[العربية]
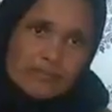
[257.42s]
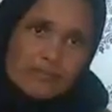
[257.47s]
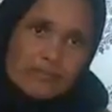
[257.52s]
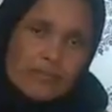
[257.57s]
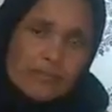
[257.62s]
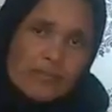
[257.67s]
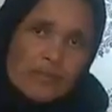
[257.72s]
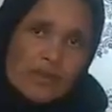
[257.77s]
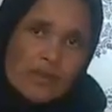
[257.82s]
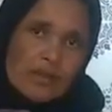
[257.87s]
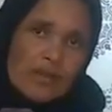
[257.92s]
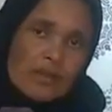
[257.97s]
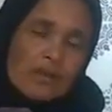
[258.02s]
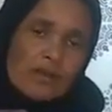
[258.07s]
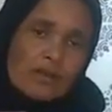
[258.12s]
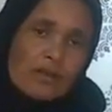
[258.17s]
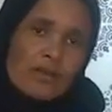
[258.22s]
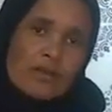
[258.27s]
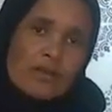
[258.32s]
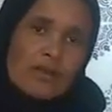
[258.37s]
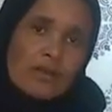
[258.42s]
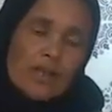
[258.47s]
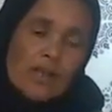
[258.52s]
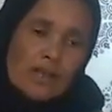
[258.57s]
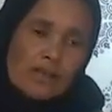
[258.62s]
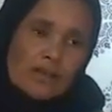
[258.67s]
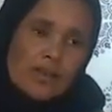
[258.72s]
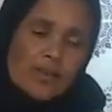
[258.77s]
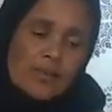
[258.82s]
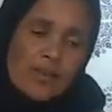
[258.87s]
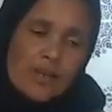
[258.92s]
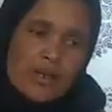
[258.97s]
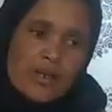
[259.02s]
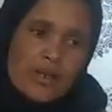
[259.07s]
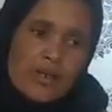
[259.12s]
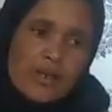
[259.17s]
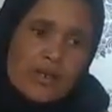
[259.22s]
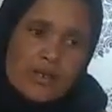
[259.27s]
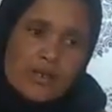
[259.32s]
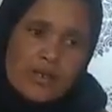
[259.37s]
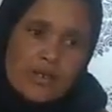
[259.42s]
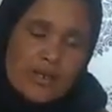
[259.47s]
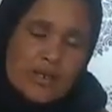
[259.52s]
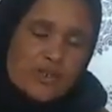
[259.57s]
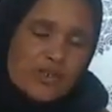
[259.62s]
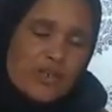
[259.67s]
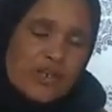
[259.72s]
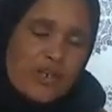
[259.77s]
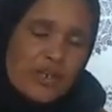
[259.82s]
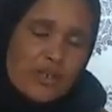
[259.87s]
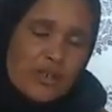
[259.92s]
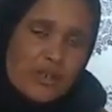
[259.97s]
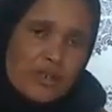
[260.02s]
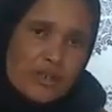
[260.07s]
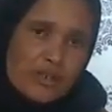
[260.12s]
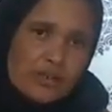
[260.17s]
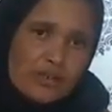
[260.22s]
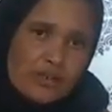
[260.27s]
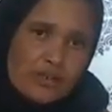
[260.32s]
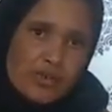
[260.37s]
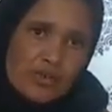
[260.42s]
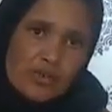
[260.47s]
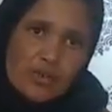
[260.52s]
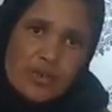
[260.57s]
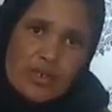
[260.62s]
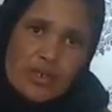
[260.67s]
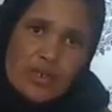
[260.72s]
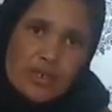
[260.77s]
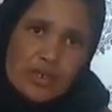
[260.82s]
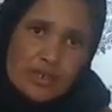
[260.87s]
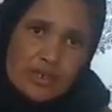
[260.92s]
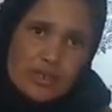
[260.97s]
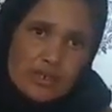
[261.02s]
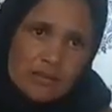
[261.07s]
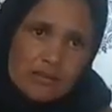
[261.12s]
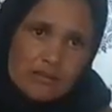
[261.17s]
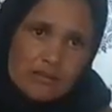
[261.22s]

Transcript: في الاخير الاطباء قال لك الدرير تشري الحديد تجيب لنا الحديد